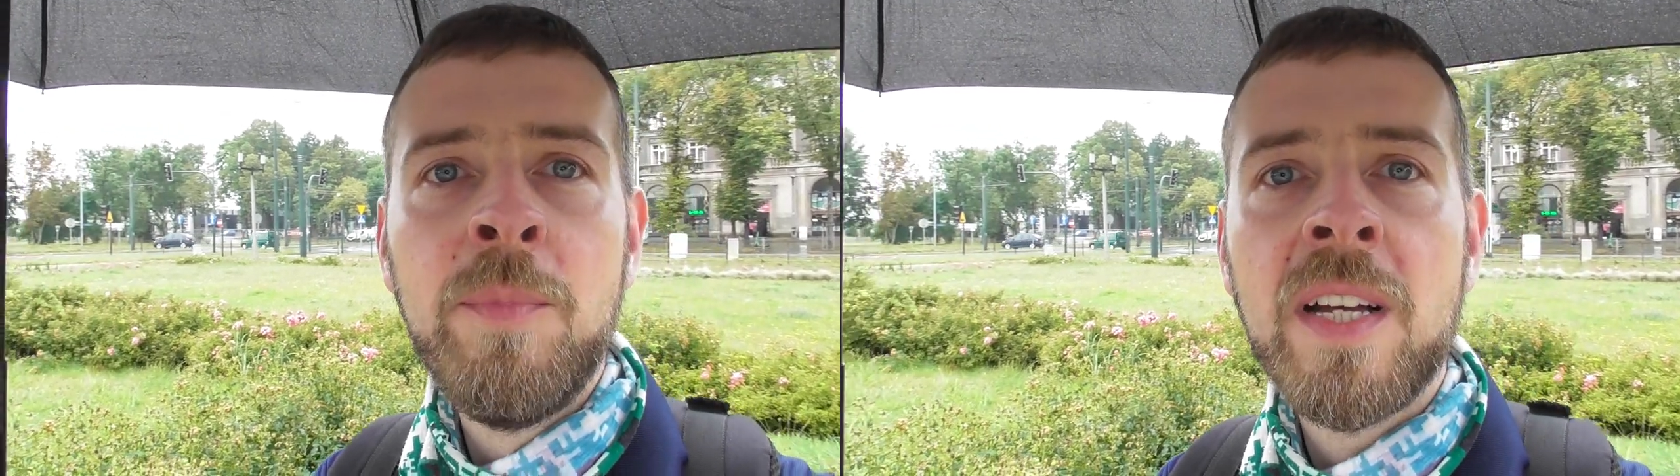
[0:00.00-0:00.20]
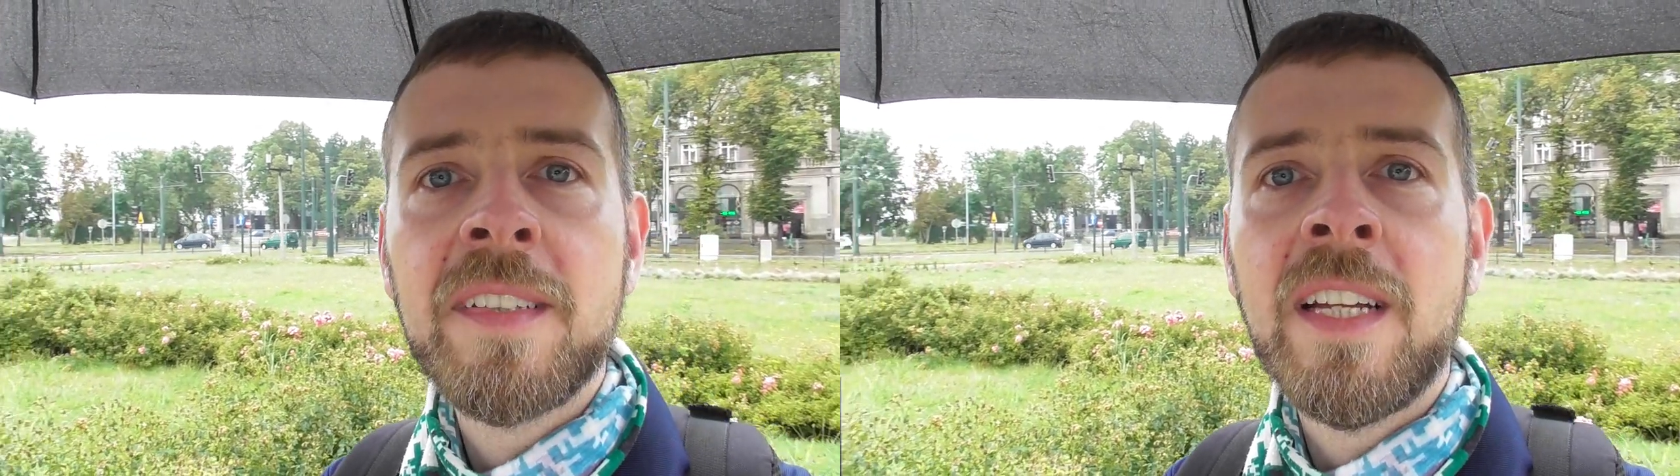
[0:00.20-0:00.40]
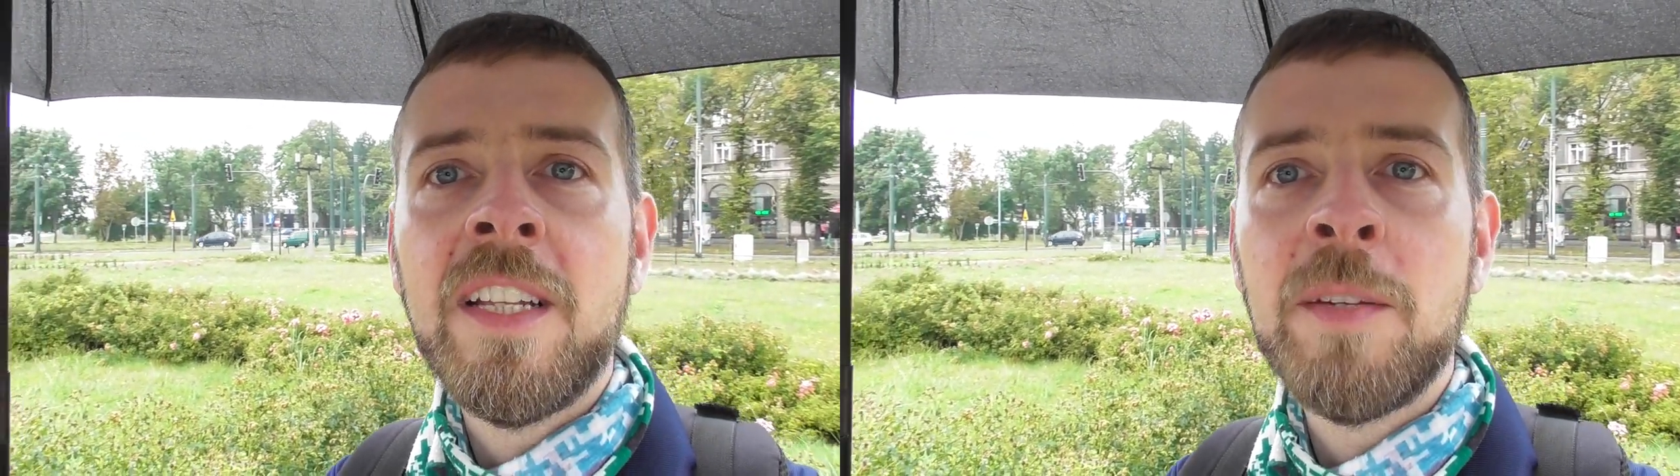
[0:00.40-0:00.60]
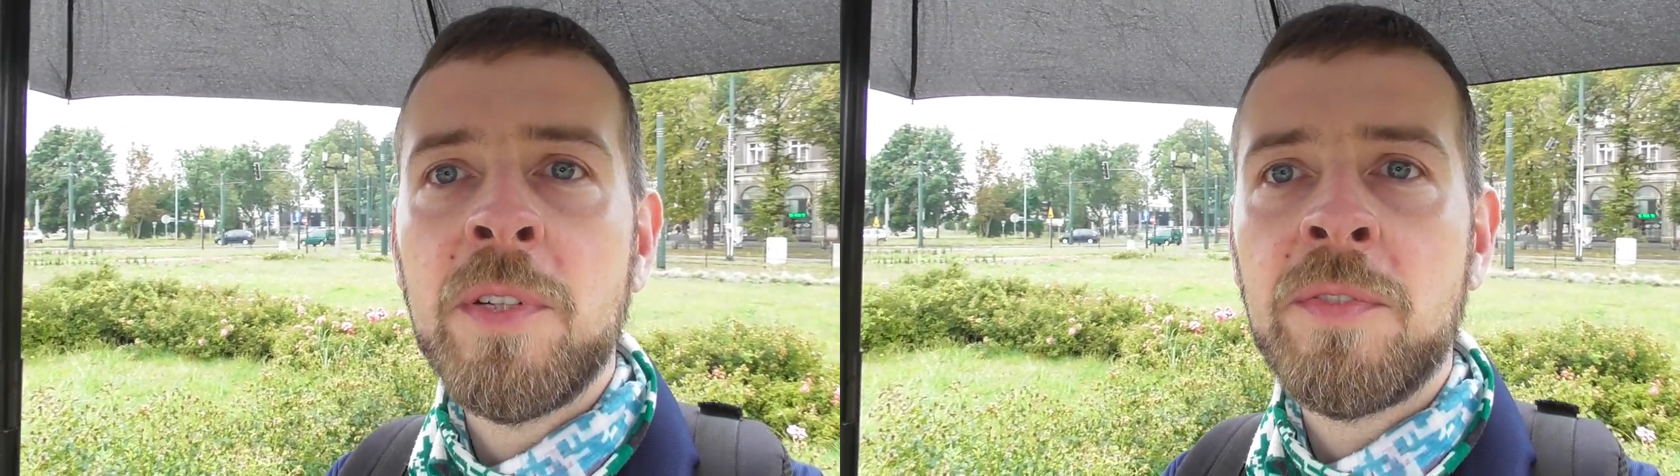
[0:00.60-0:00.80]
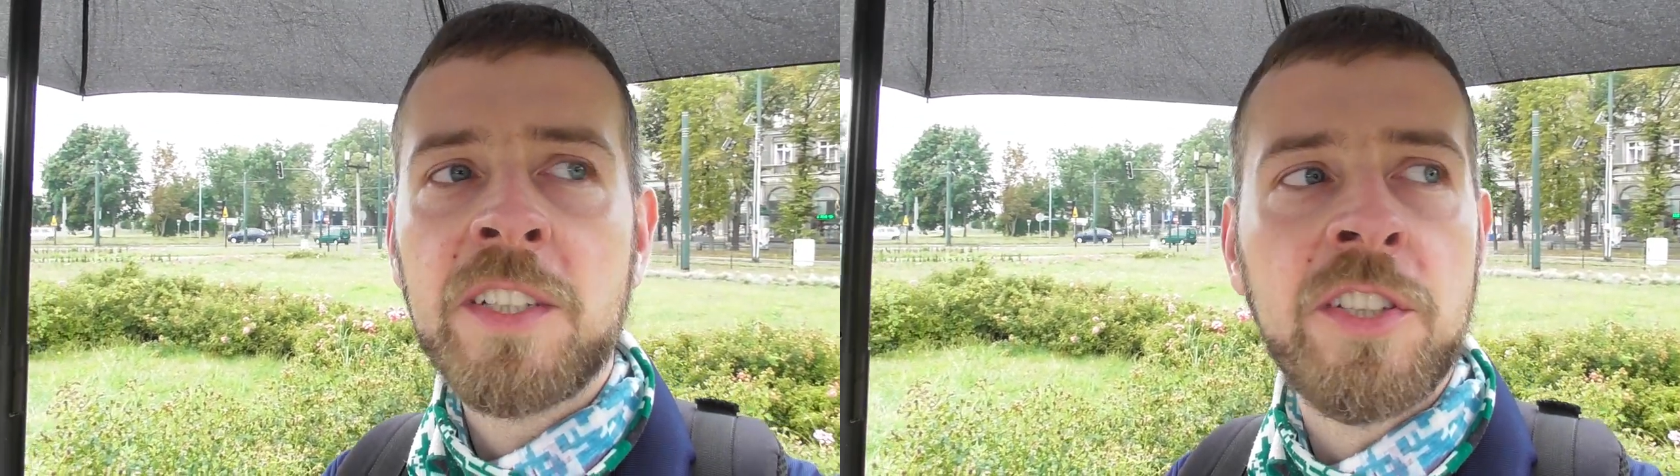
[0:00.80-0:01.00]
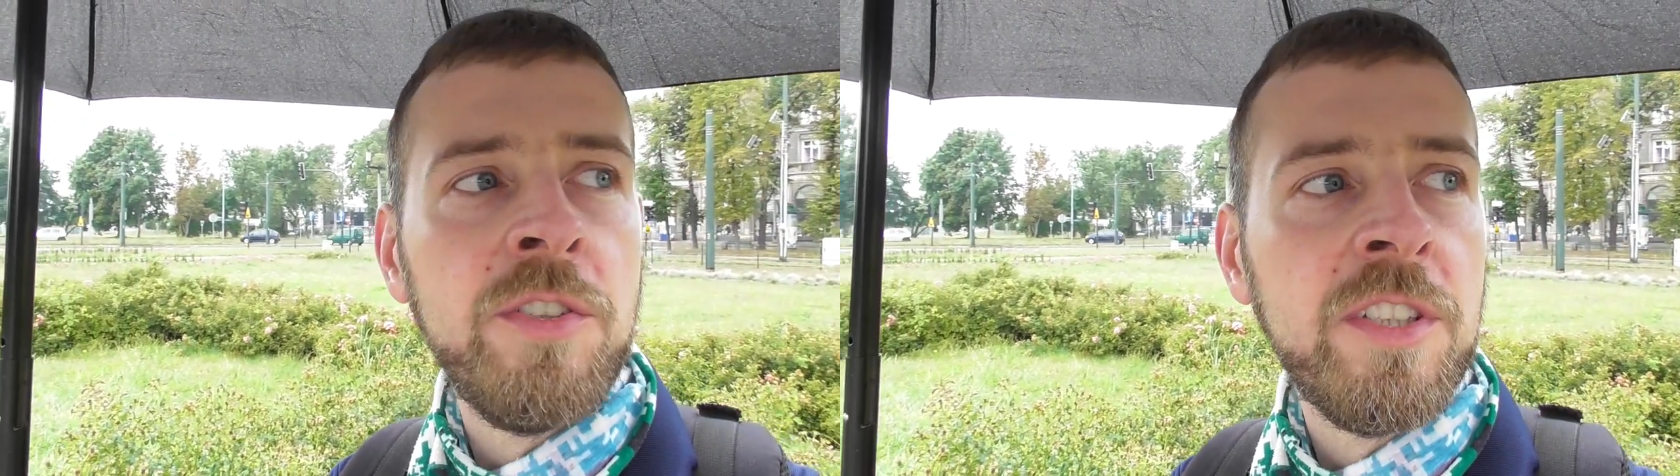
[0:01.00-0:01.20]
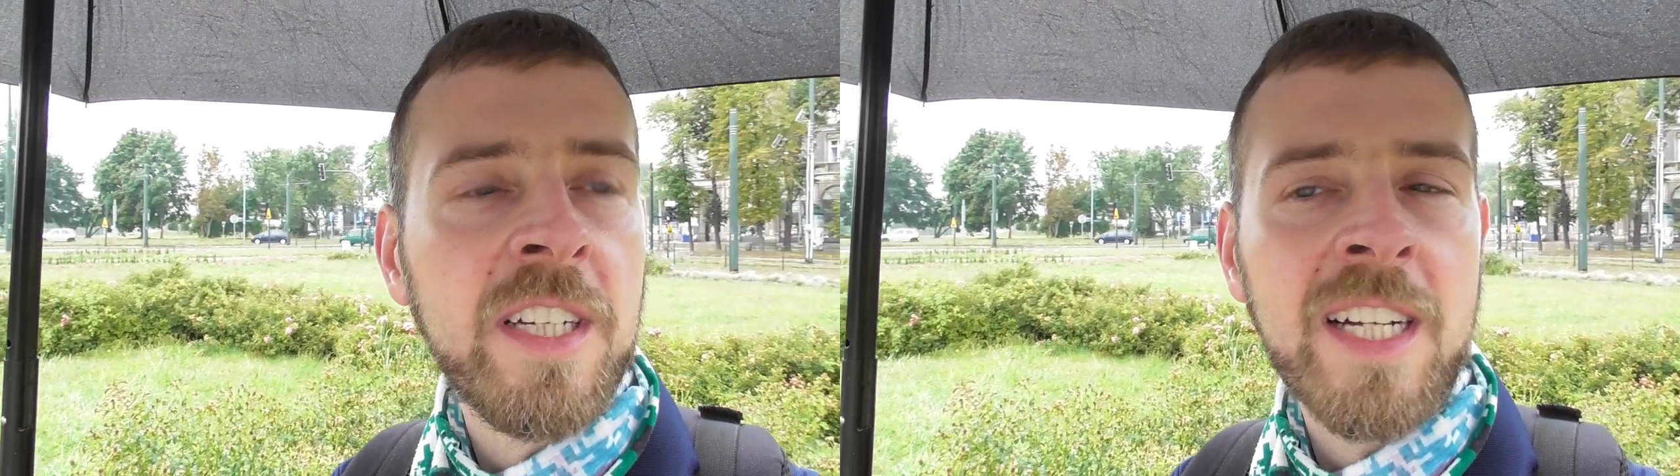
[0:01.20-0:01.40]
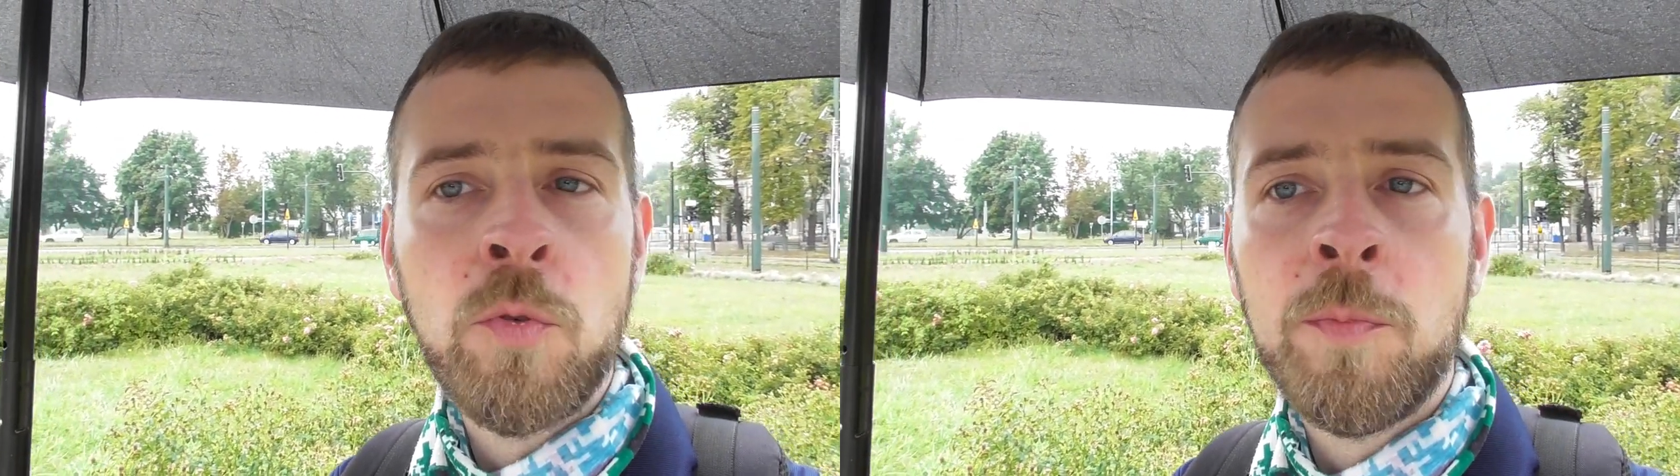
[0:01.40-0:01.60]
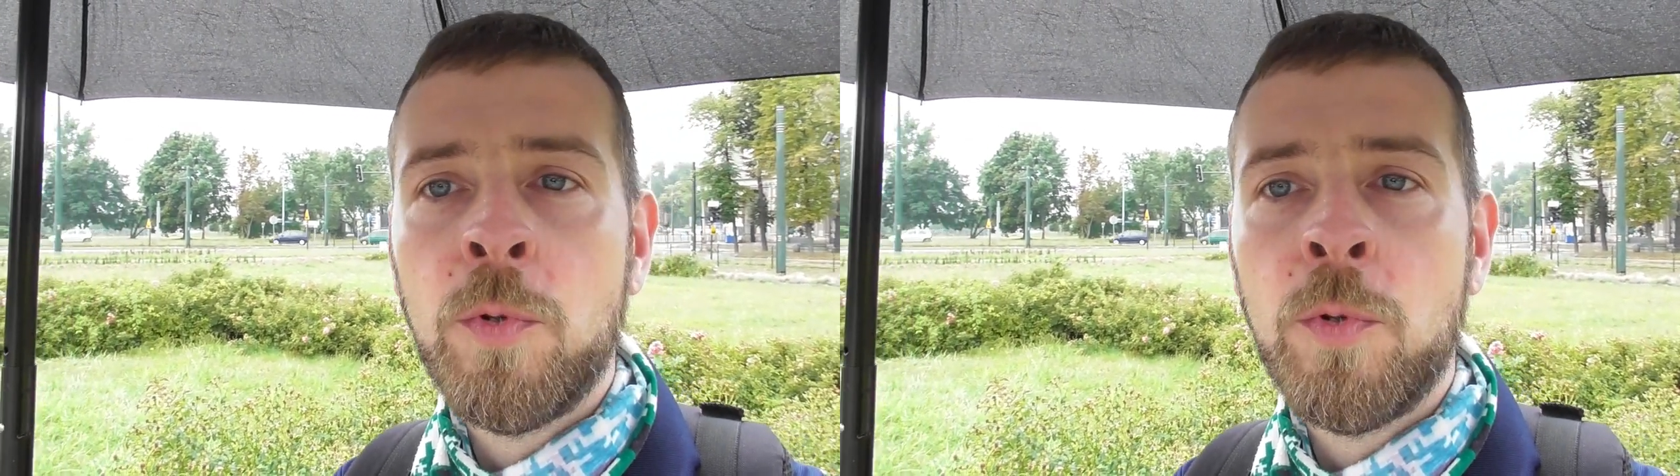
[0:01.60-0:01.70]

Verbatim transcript: Miasta najpierw, jak się do nich jechało,